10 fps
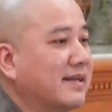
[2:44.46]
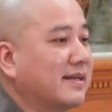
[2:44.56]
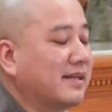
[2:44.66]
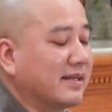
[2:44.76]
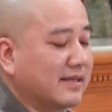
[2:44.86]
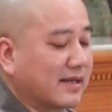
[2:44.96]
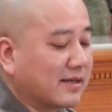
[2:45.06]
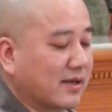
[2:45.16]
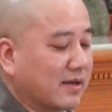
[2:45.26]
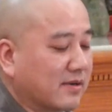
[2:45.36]
thì
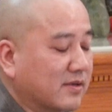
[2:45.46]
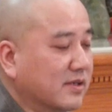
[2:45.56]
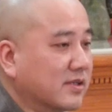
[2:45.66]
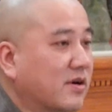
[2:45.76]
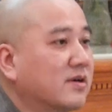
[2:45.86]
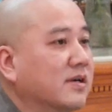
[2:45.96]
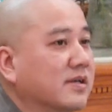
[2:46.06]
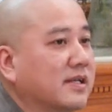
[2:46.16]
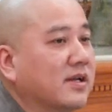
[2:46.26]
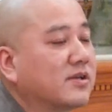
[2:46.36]
uh, người có
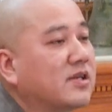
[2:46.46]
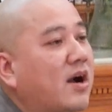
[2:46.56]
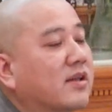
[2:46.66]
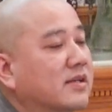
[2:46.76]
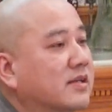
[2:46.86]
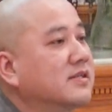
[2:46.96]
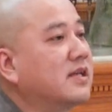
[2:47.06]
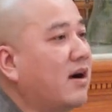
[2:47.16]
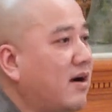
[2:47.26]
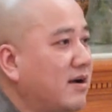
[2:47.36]
người thì nói cho thì cứ
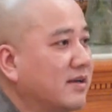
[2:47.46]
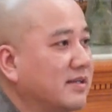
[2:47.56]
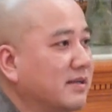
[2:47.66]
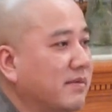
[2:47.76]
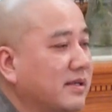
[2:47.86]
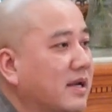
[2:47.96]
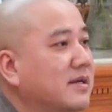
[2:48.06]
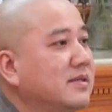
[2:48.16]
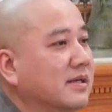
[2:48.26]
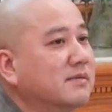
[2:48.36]
cho, nhưng mà nhớ
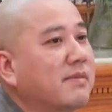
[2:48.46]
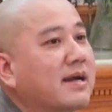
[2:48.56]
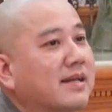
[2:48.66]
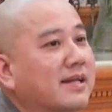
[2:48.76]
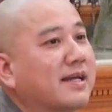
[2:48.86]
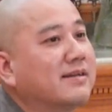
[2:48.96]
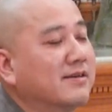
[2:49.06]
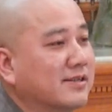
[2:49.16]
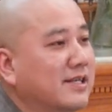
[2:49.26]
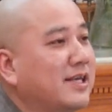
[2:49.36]
giữ mắt để thấy
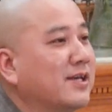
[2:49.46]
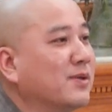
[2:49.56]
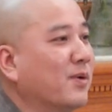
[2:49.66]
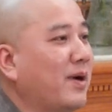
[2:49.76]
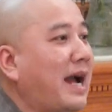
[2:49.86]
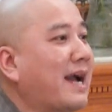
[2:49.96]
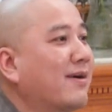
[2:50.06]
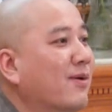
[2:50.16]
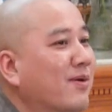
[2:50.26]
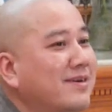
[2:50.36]
đường, đi về chùa
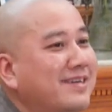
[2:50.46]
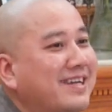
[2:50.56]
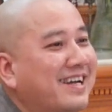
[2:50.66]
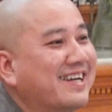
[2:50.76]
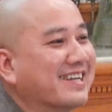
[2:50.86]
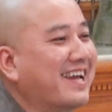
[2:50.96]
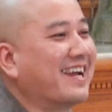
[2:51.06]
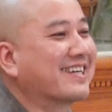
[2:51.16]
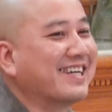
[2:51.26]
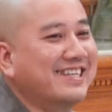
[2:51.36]
ăn uống
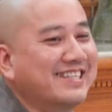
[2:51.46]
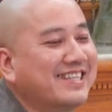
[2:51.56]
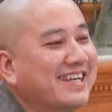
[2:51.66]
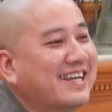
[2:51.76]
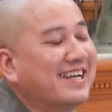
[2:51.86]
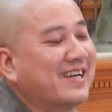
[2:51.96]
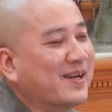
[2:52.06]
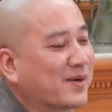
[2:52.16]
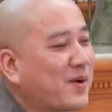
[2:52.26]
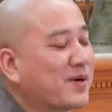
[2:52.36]
nghe kinh,
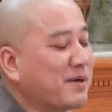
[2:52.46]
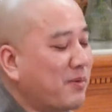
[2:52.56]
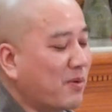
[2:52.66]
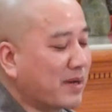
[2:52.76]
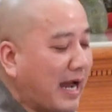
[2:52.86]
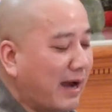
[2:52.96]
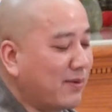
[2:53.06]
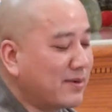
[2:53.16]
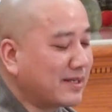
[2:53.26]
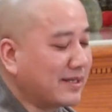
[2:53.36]
uh, có cái bộ
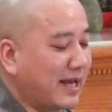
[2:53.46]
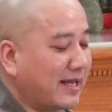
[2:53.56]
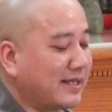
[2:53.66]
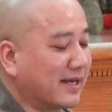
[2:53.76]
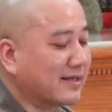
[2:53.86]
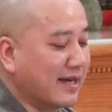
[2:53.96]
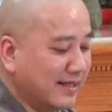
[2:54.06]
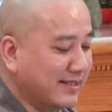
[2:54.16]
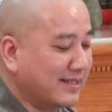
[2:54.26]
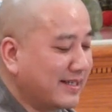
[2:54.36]
não thì để nhận
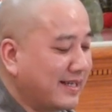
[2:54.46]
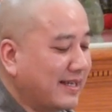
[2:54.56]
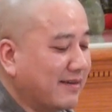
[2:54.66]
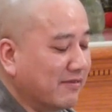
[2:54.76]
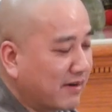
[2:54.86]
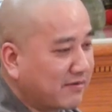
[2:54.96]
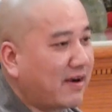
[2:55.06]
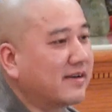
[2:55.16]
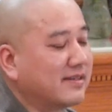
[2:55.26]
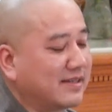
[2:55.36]
định, vân vân.